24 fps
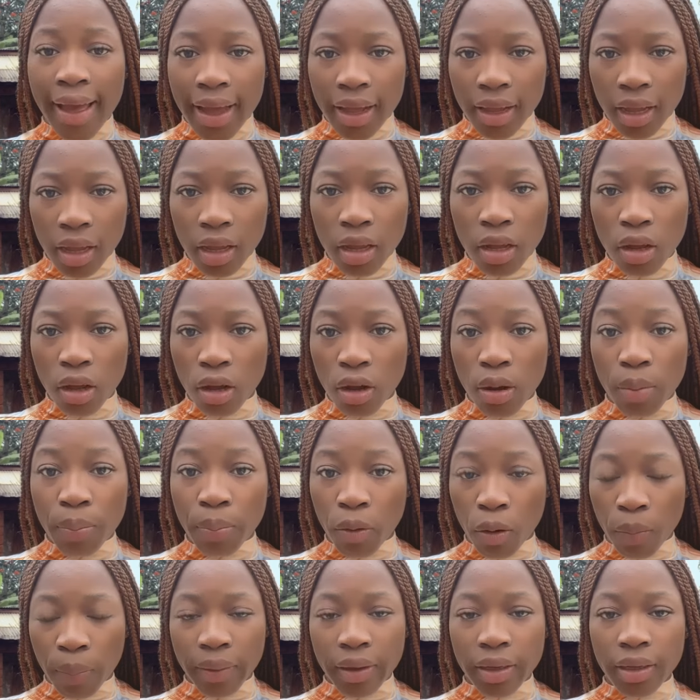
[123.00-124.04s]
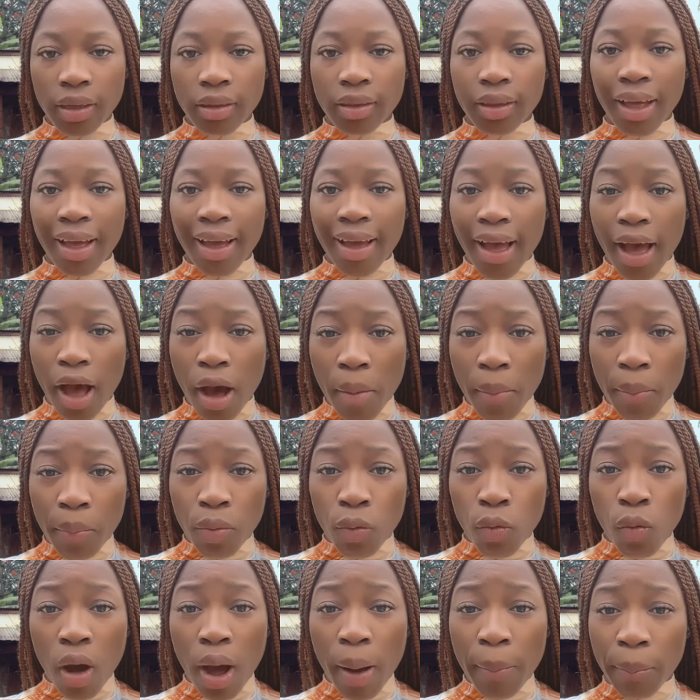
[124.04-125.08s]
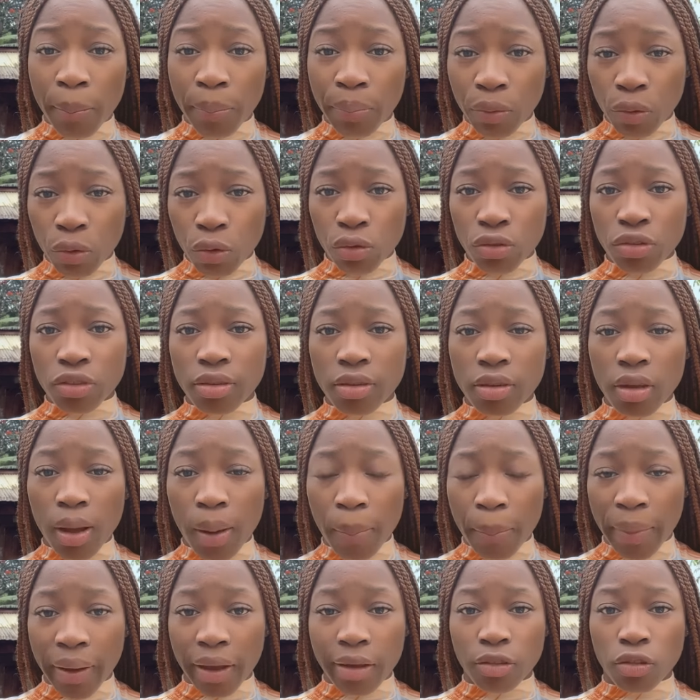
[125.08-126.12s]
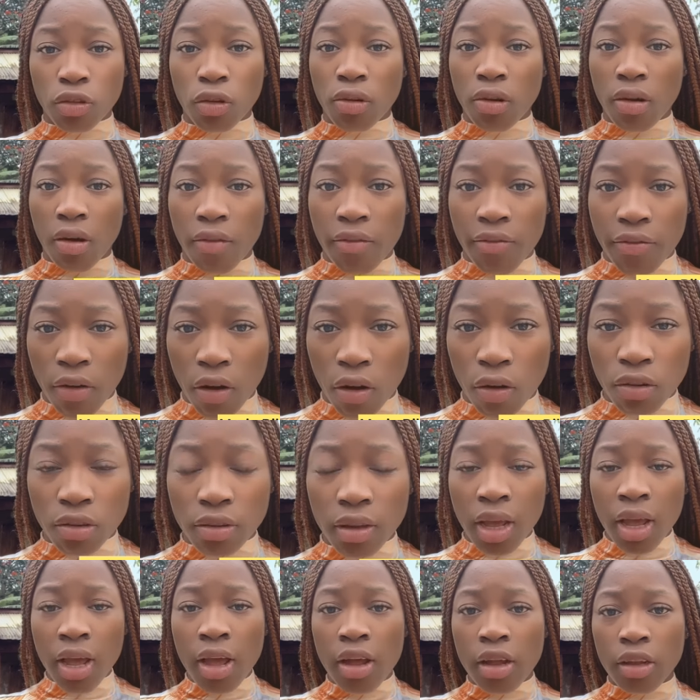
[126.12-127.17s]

est euh, propriétaire emploie plusieurs personnes en France.